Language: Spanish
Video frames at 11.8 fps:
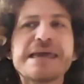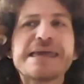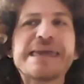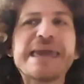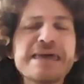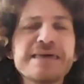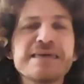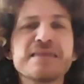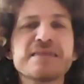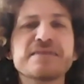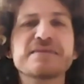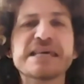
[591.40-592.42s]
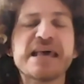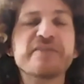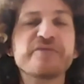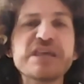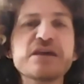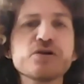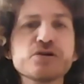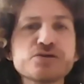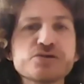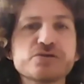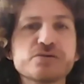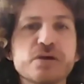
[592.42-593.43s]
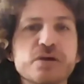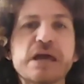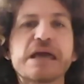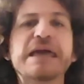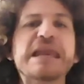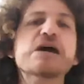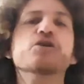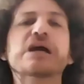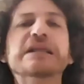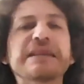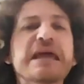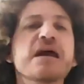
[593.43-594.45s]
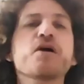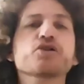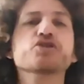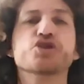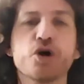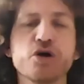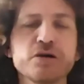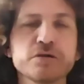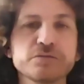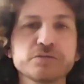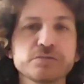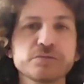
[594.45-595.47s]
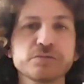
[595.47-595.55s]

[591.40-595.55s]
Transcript: ¿Qué desafíos creo que tengo yo,